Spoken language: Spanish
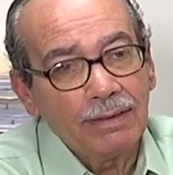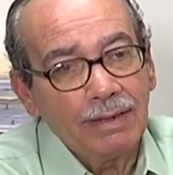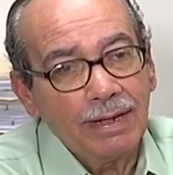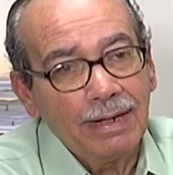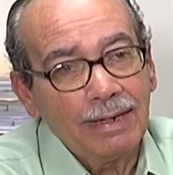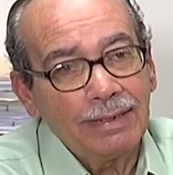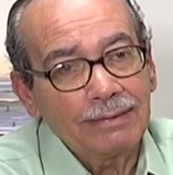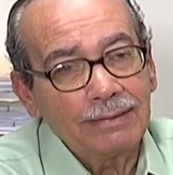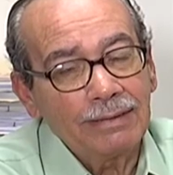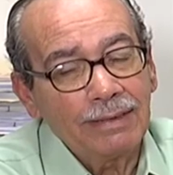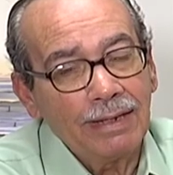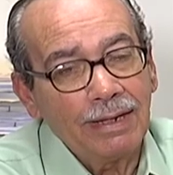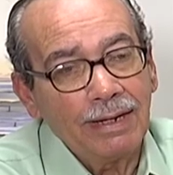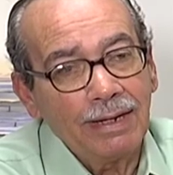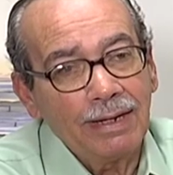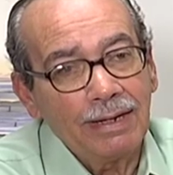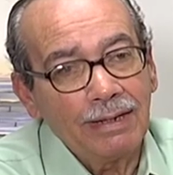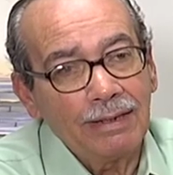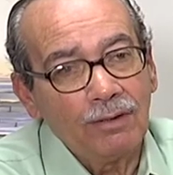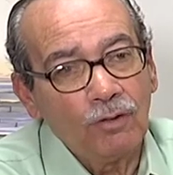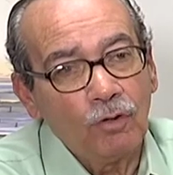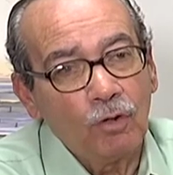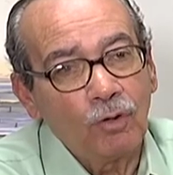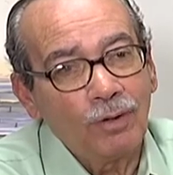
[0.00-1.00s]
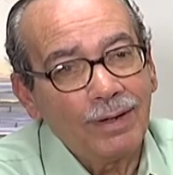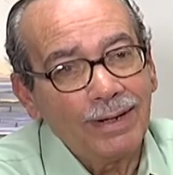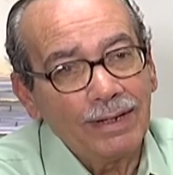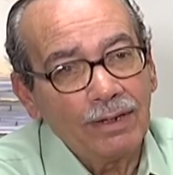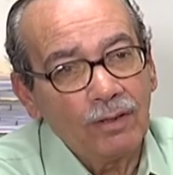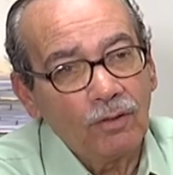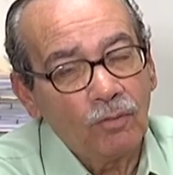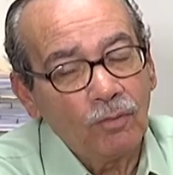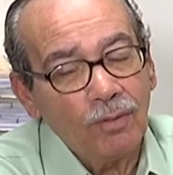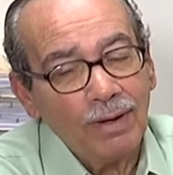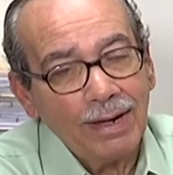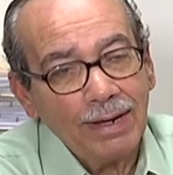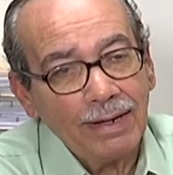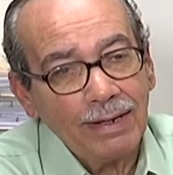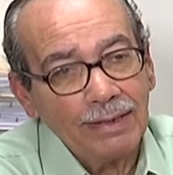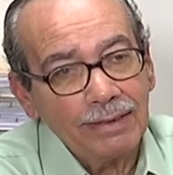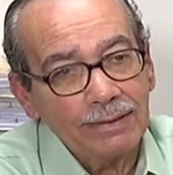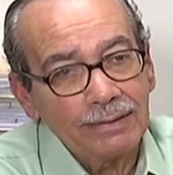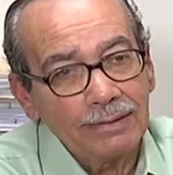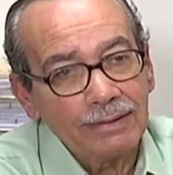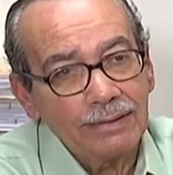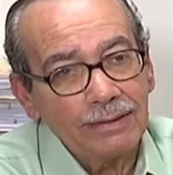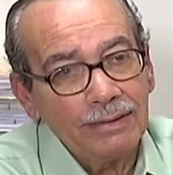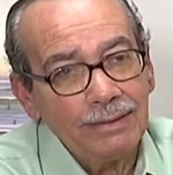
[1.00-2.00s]
hasta los
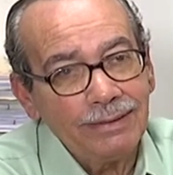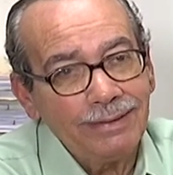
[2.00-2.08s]
lenguajes